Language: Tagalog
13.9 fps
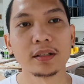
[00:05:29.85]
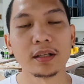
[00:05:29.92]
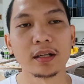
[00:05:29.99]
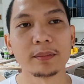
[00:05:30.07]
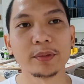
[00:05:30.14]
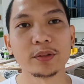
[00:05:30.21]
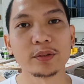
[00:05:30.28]

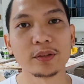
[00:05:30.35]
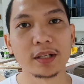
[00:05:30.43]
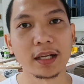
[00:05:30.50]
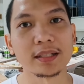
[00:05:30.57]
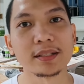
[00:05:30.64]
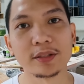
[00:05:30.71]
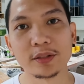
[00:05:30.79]
um, yung
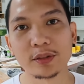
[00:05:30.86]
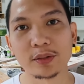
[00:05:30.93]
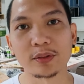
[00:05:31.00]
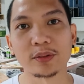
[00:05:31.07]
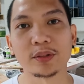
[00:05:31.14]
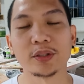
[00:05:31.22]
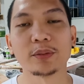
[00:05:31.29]
gas
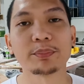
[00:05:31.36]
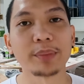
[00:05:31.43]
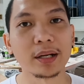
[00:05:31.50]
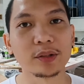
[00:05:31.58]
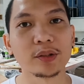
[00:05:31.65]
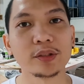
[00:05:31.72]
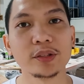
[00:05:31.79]
nyo, yung
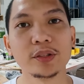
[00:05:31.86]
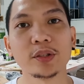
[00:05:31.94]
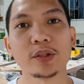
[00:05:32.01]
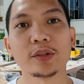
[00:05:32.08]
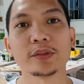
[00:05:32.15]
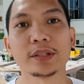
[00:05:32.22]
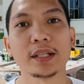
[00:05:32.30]
pagod
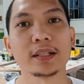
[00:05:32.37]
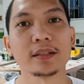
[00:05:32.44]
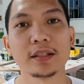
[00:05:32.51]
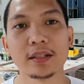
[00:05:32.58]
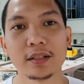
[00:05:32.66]
nyo, yan.